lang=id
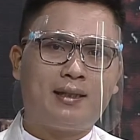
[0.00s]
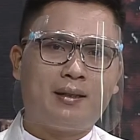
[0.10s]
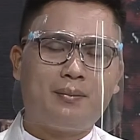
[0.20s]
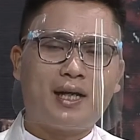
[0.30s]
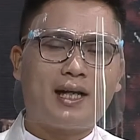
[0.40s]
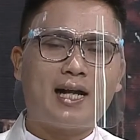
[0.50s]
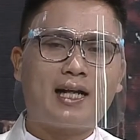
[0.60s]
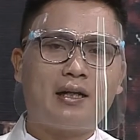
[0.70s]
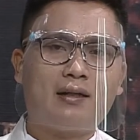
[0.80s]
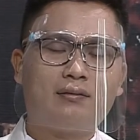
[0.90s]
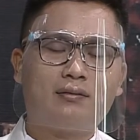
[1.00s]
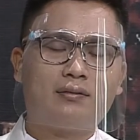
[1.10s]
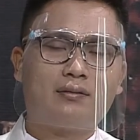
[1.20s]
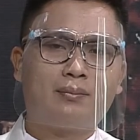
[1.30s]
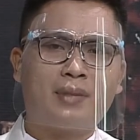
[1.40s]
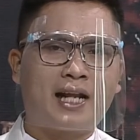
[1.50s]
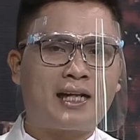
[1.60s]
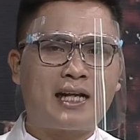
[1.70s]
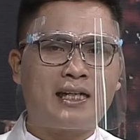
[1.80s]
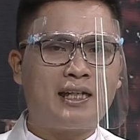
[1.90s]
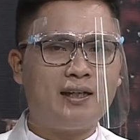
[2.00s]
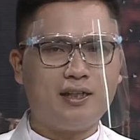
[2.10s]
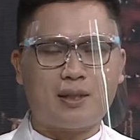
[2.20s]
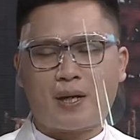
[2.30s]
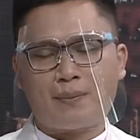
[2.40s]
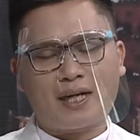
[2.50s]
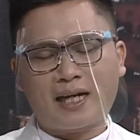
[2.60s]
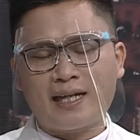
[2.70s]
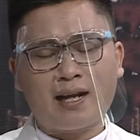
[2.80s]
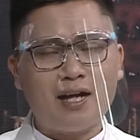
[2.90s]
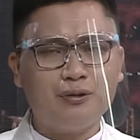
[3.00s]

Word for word: Mereka akan melarikan diri di depan mereka ada laut.